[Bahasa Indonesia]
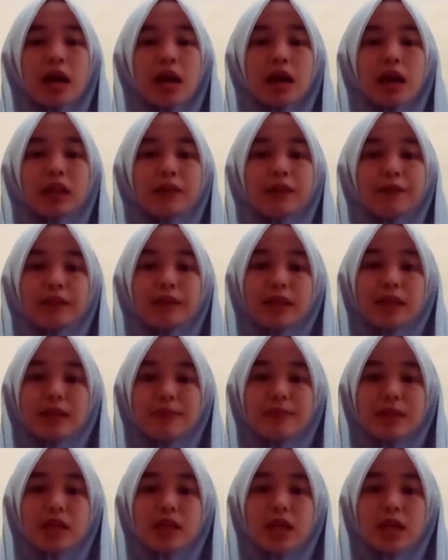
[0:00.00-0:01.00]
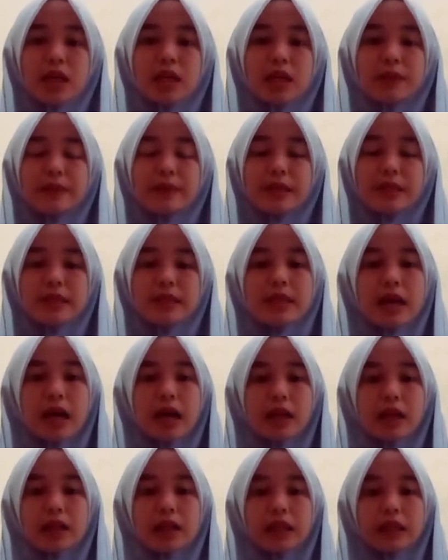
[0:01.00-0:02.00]
Aktivitas menjaga
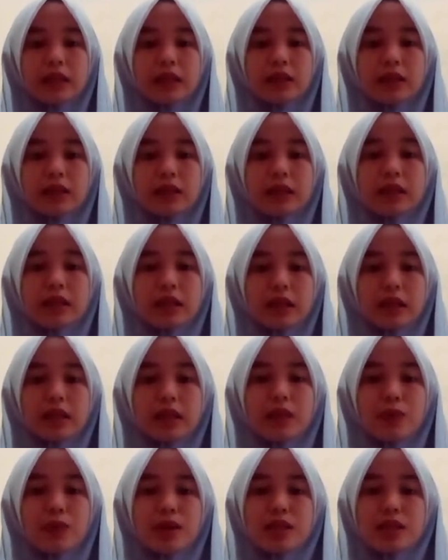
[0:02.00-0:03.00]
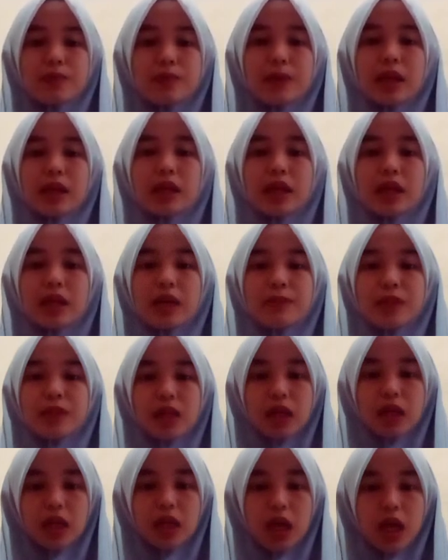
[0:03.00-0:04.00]
kebersihan diri diwajibkan dalam
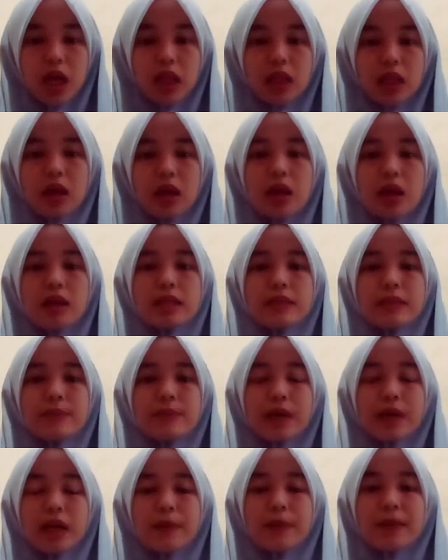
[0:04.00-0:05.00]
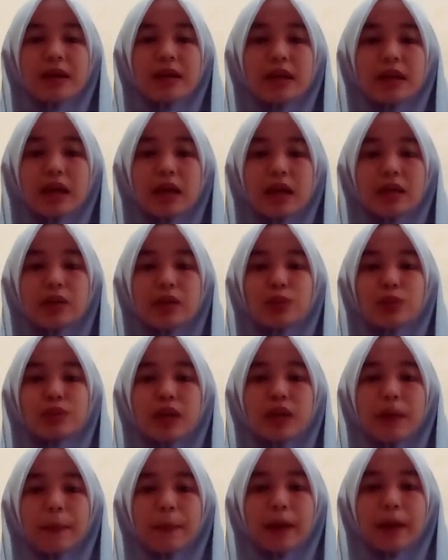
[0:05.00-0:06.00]
syariat, sebagaimana
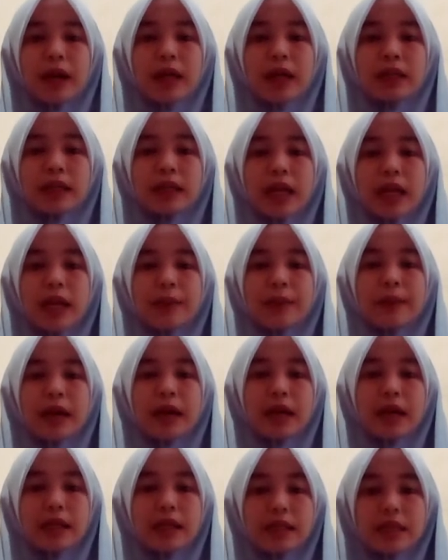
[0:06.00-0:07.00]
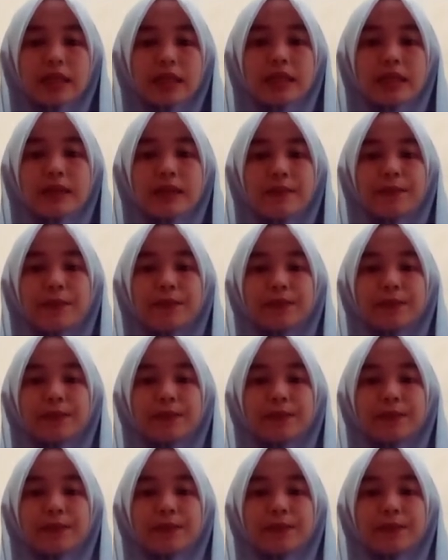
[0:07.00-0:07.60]
diungkapkan dalam hadis